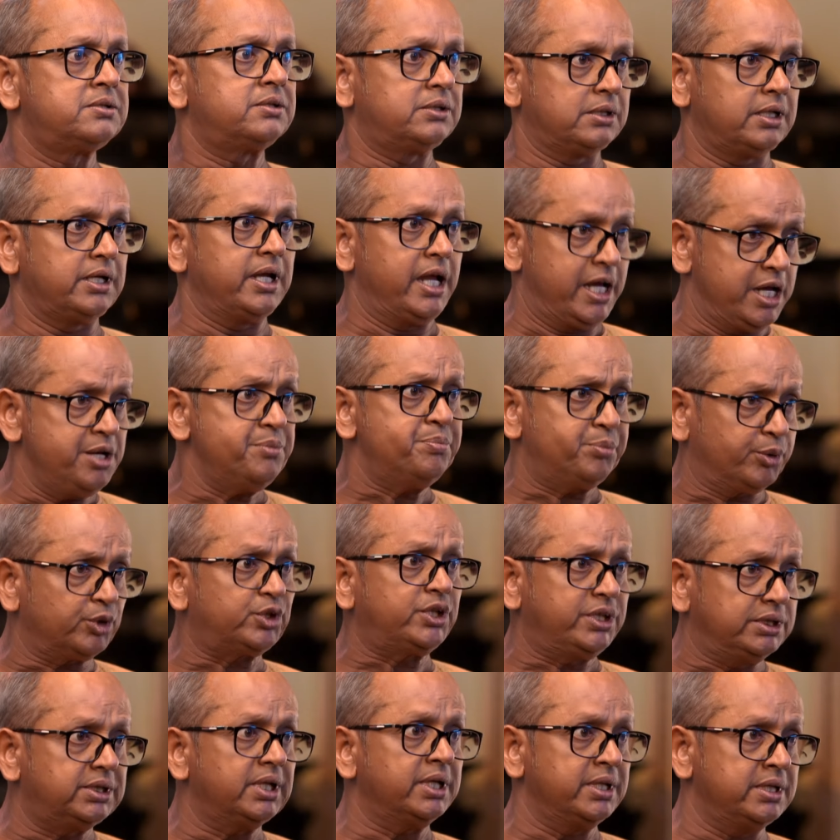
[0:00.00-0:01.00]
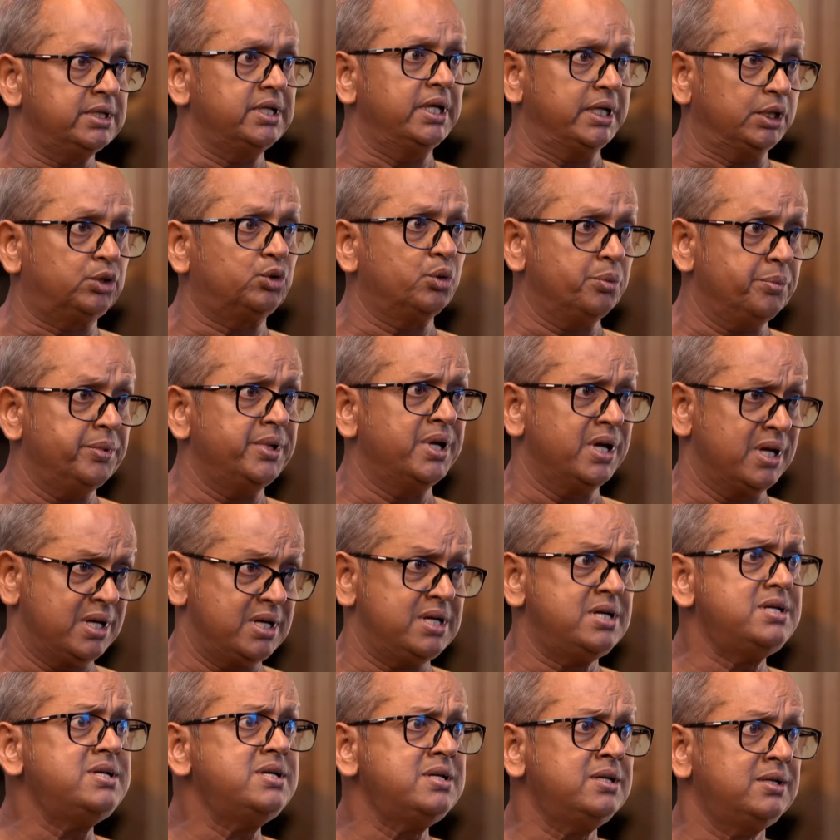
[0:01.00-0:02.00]
তার এই প্রতিদান দিলে তুমি
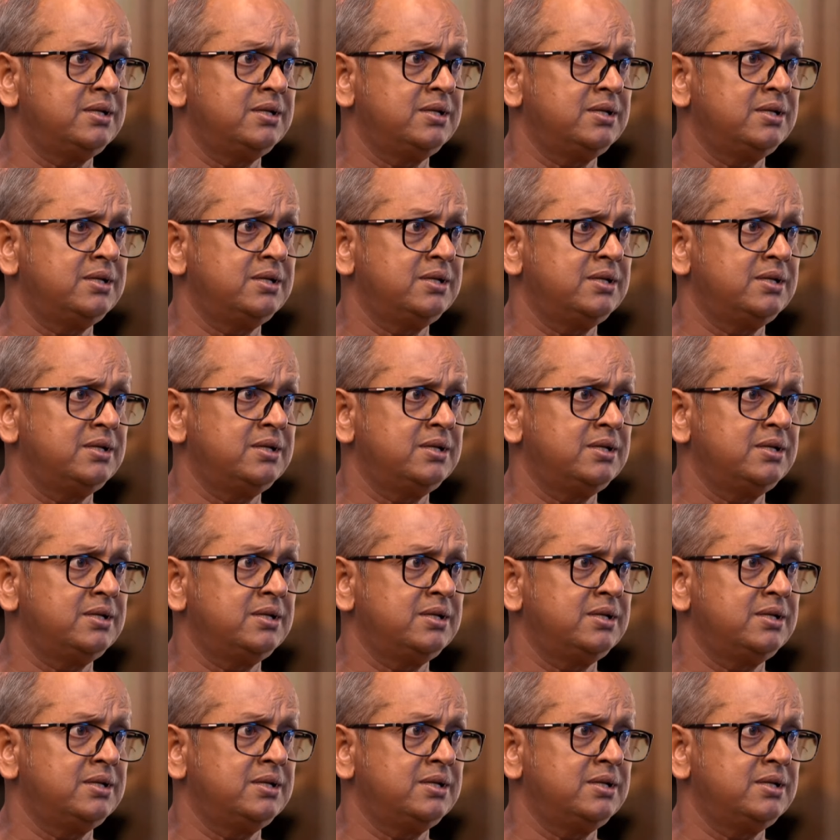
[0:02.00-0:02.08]
হ্যাঁ